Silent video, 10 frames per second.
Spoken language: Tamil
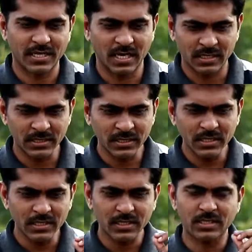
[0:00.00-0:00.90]
சரி
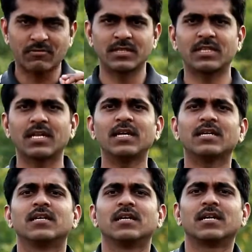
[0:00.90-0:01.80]
அந்த தவத்தில்
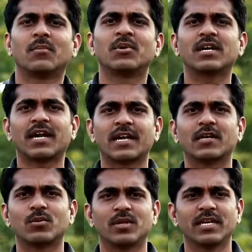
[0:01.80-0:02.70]
நமக்கு
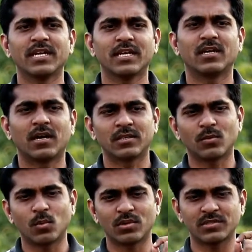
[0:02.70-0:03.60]
கிடைக்கக்கூடிய
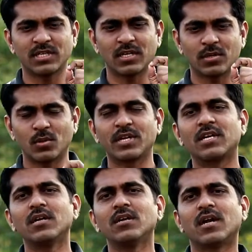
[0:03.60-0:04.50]
அந்த ஒரு சில
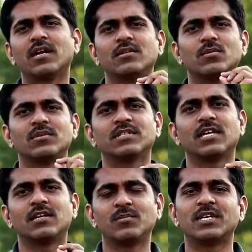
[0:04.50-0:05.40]
நொடிகள் அல்லது ஒரு
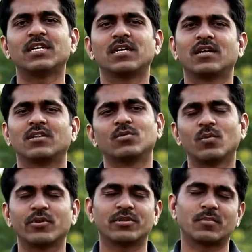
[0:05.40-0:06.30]
சில நிமிடங்கள் அது
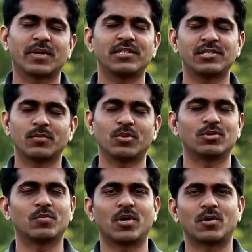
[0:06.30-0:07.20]
ஒவ்வொருத்தர் பயிற்சியை
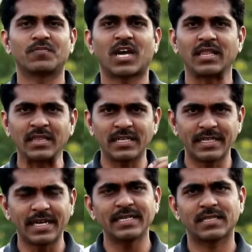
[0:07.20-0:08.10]
பொறுத்து மாறும் அந்த
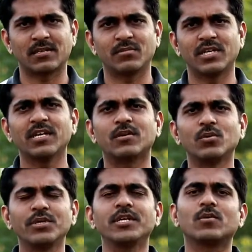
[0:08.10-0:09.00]
நிலைத்தன்மையை
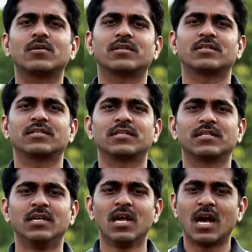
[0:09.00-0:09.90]
கூட்டிக்
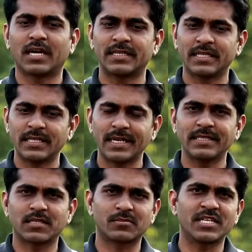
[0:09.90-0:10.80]
கொள்றதுக்கு அந்த
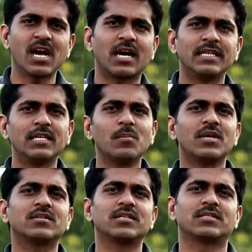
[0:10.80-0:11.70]
நிலைத்தன்மையை
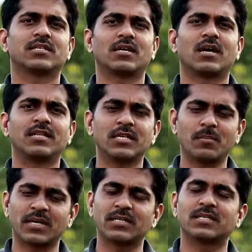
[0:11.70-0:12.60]
அதிகப்படுத்தி
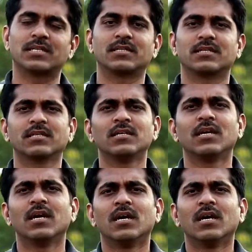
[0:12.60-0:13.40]
அதிகப்படுத்துறதுக்கு